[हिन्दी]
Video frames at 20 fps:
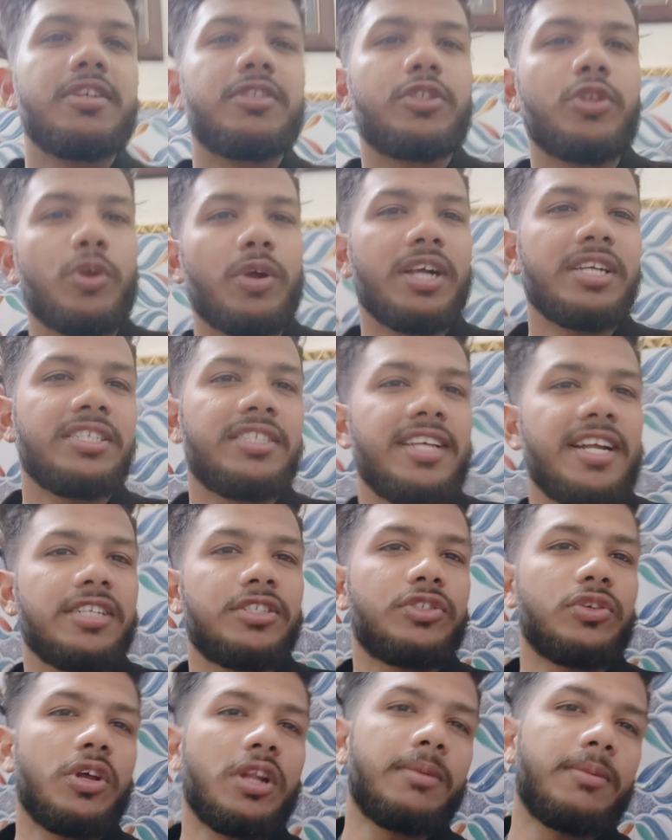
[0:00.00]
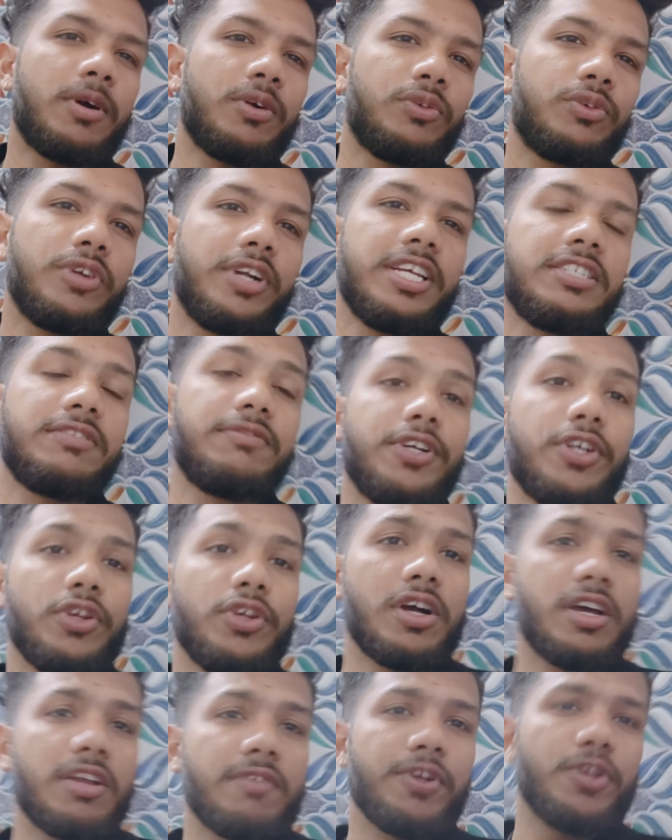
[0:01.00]
सो गाइस दैट्स ऑल अबाउट टुडेज वीडियो
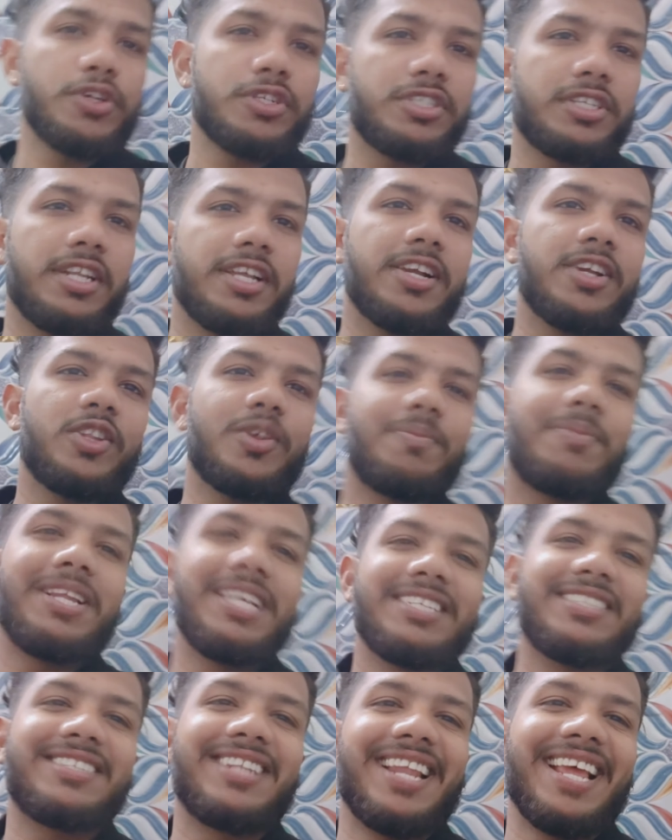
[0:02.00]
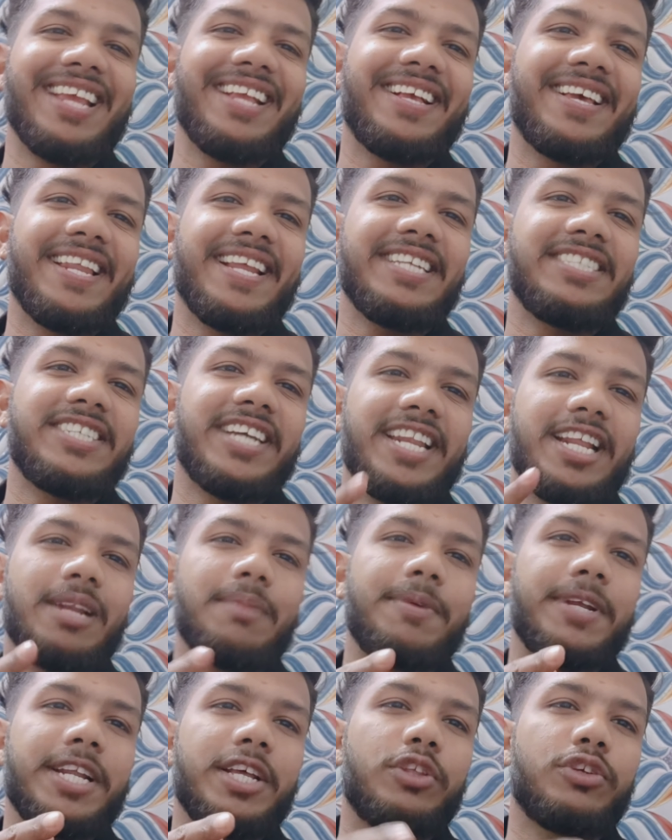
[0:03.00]
अगर वीडियो अच्छी लगी तो प्लीज़ लाइक करें चैनल
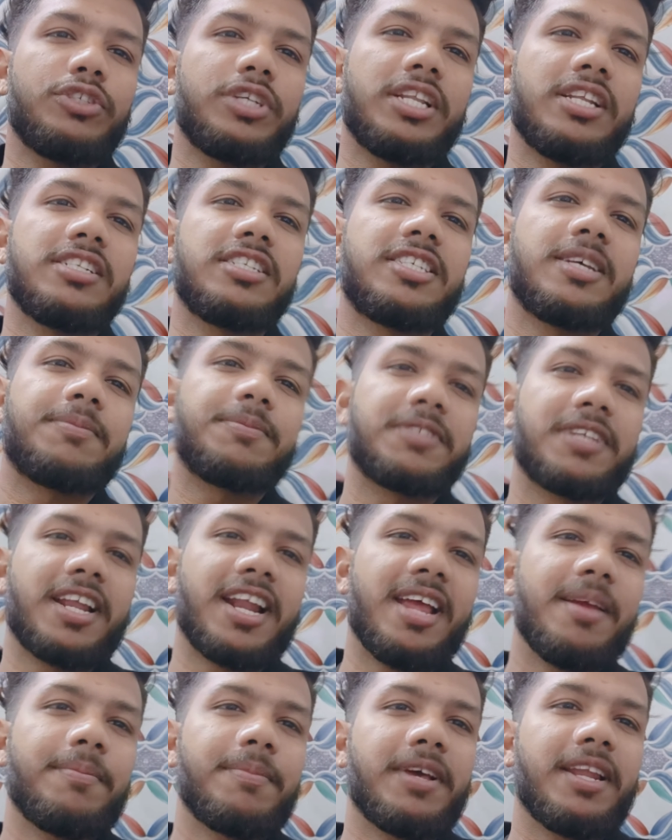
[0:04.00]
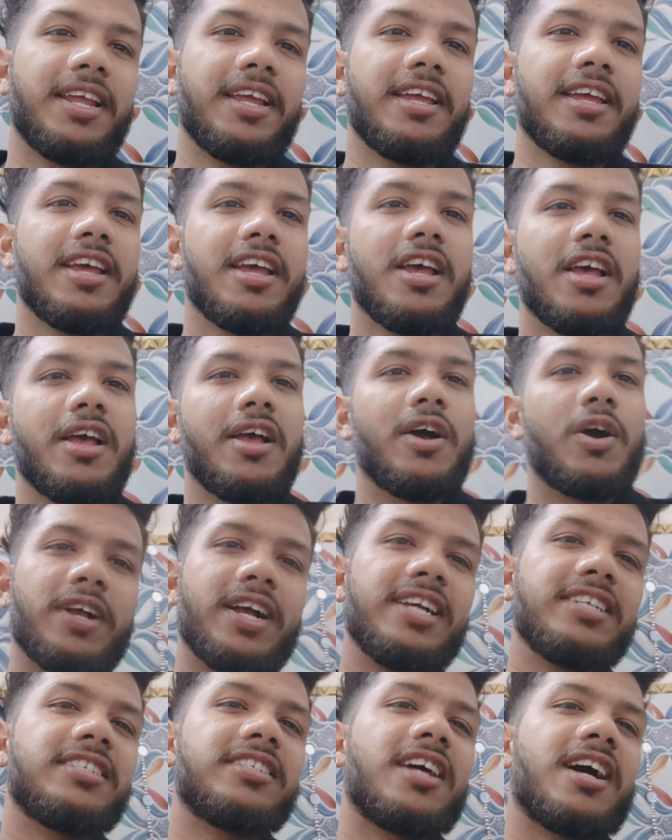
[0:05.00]
पे नहीं तो चैनल सब्सक्राइब करें तो
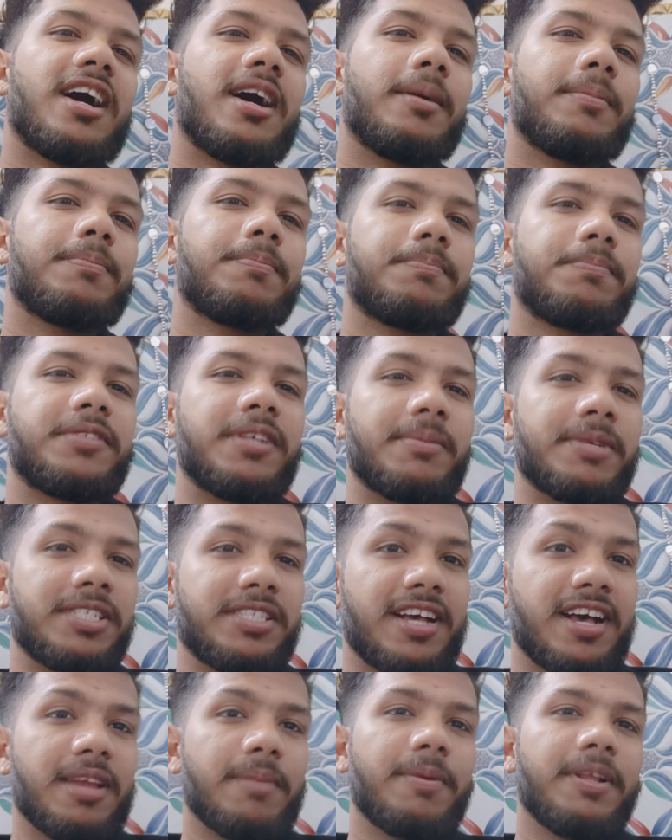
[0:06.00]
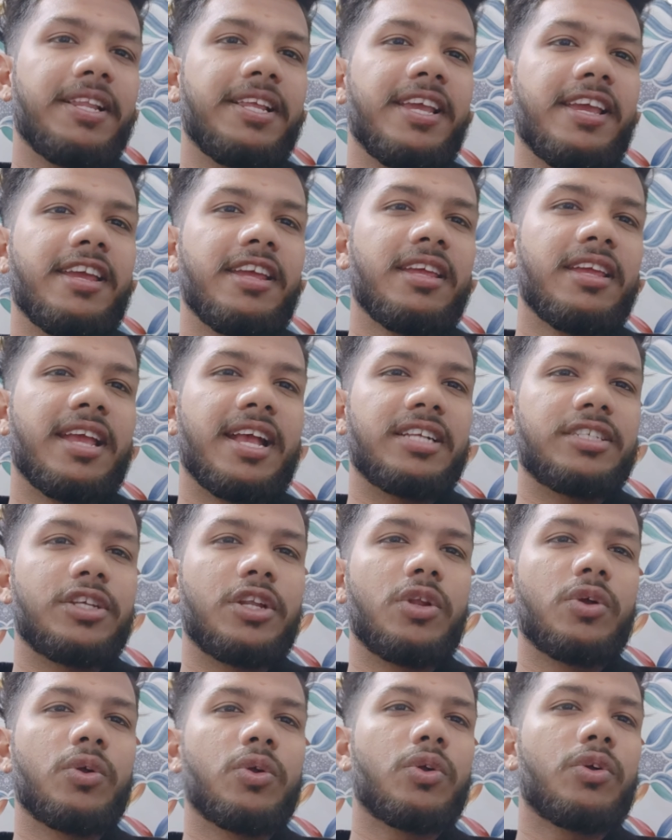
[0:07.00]
so आप समझदार बनिए ऐसे
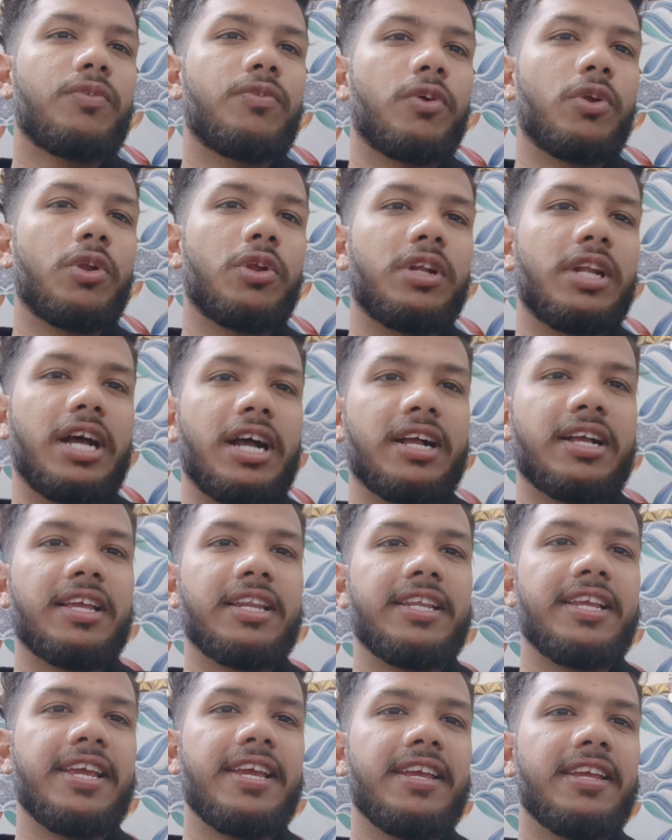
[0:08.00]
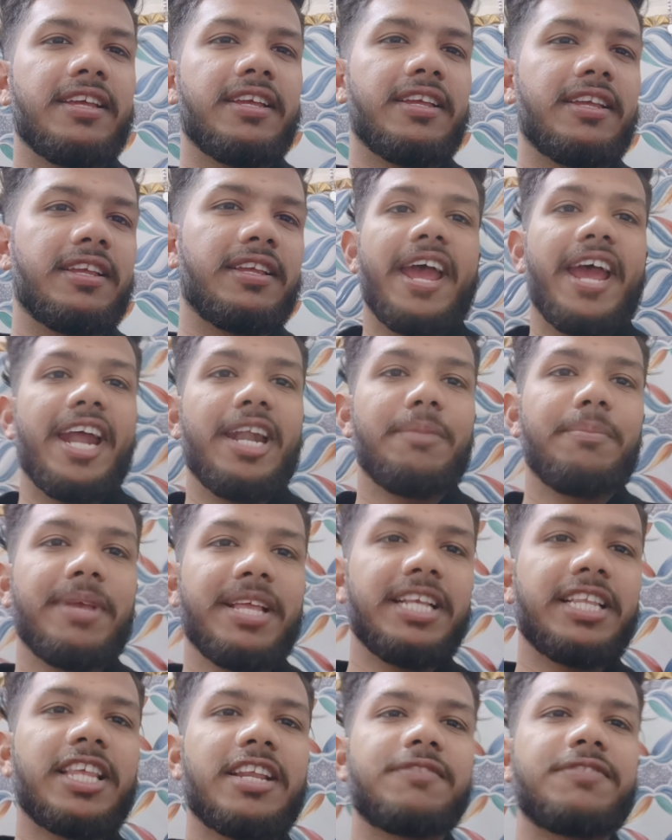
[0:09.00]
लोगों को फॉलो ना करिए एंड
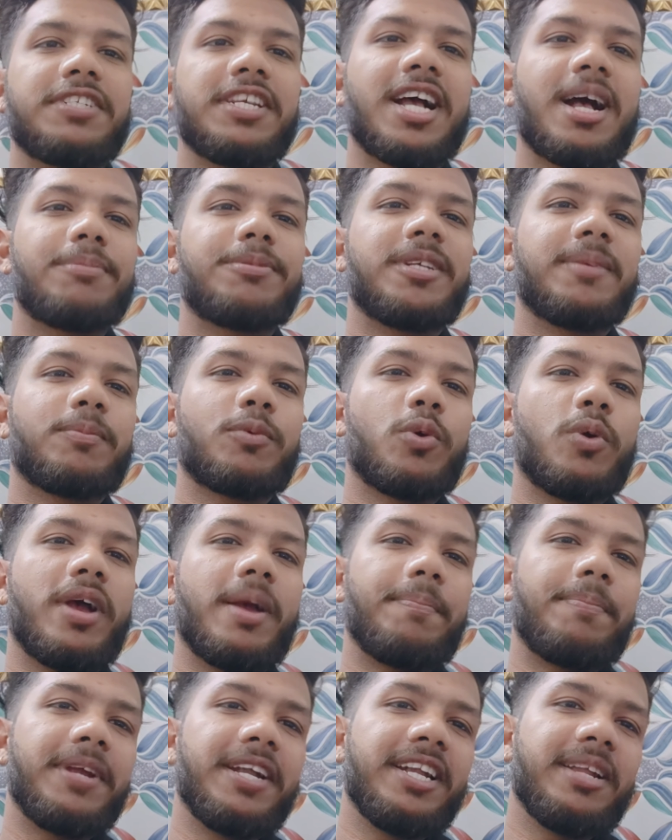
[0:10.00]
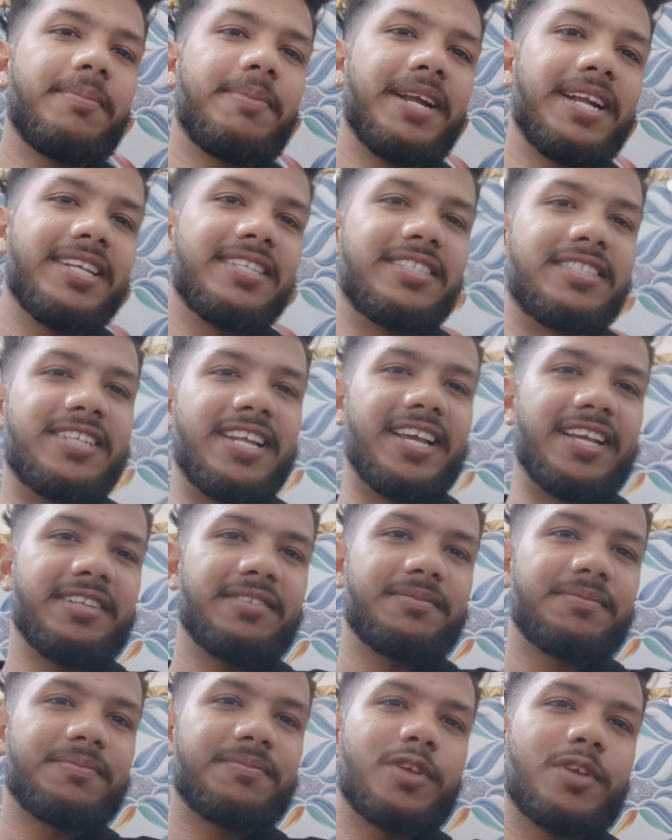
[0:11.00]
मेरी तरफ से आप सबको हैप्पी रिपब्लिक डे
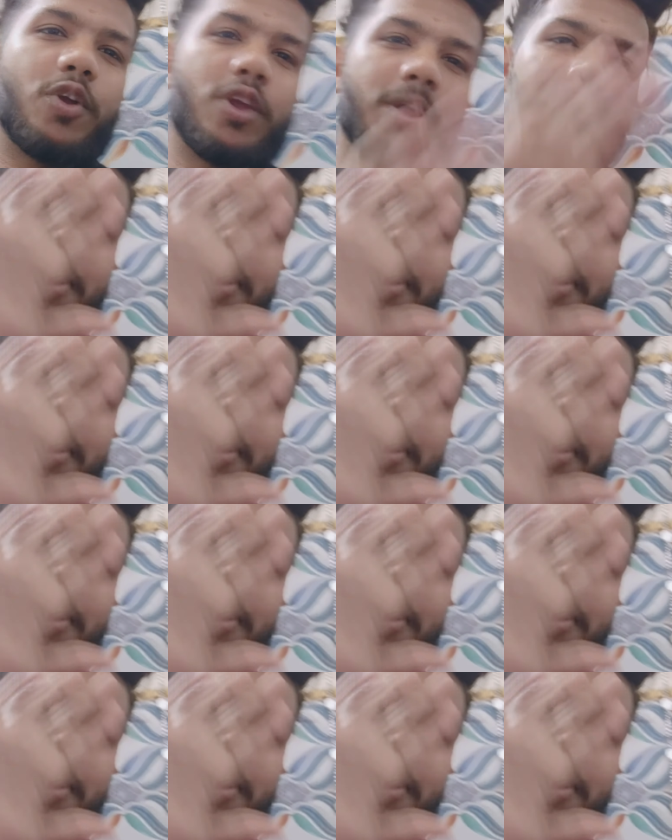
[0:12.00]
ओके